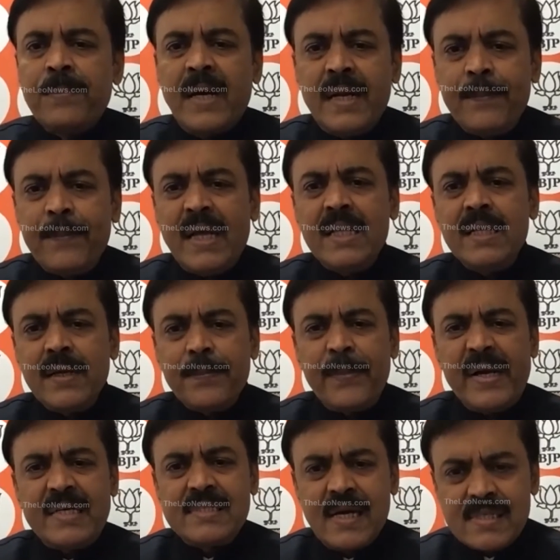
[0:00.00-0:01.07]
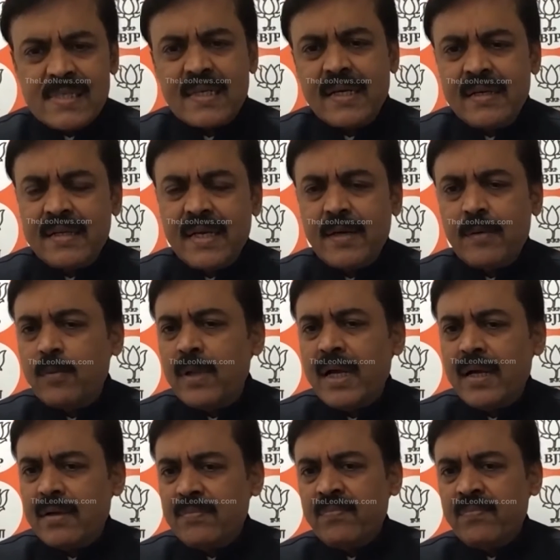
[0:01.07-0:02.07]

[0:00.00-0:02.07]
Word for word: పరిపాలనపై ధ్యాస కంటే కూడా